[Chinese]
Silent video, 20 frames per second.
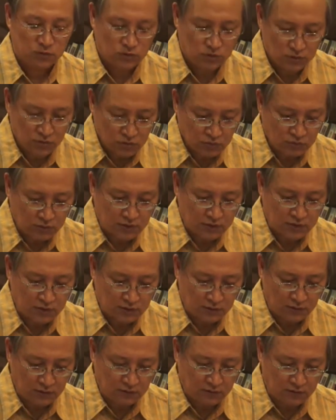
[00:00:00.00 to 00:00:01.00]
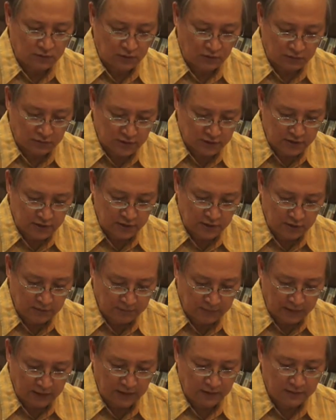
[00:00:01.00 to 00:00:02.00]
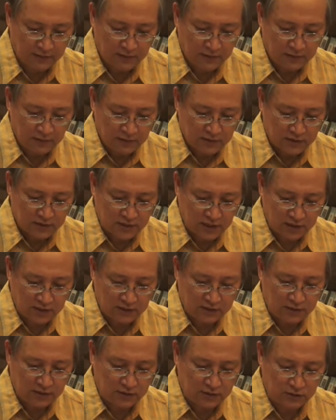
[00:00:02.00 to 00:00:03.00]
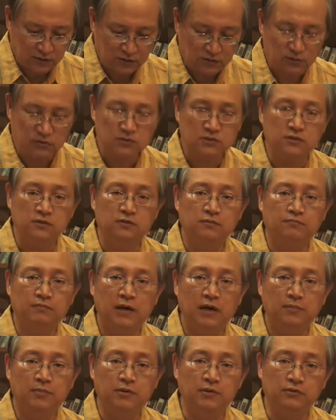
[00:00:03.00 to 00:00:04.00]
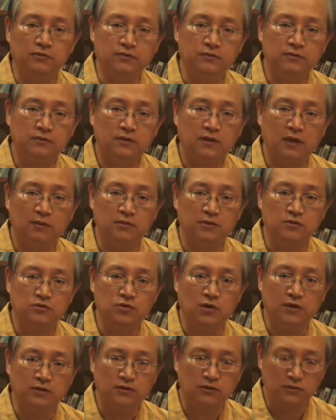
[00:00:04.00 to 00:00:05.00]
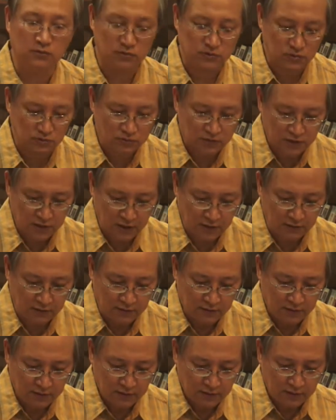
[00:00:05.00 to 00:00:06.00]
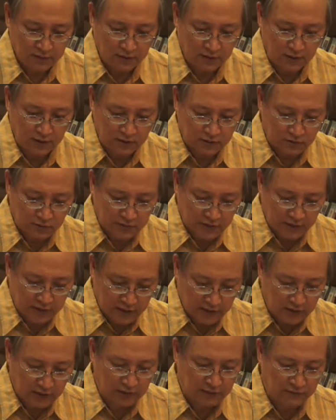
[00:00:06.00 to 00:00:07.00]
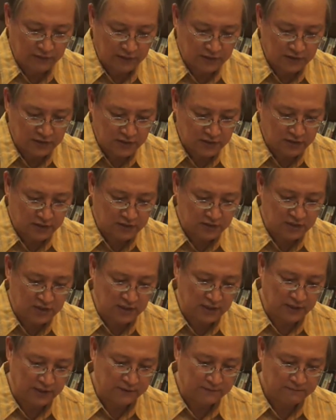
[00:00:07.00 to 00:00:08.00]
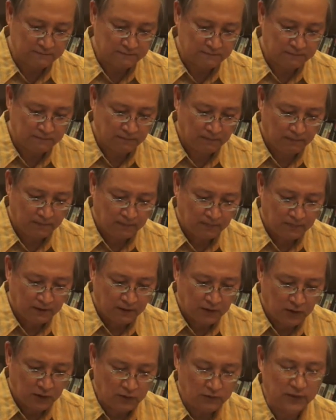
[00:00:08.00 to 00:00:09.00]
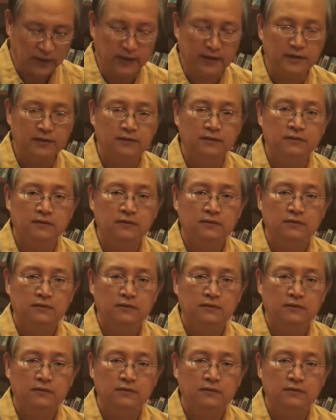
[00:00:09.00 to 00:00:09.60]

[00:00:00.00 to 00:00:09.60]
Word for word: 居住的时候，同时也把加勒底，也就是巴比伦他们传统的宗教，也就在那个地方建立起来。后来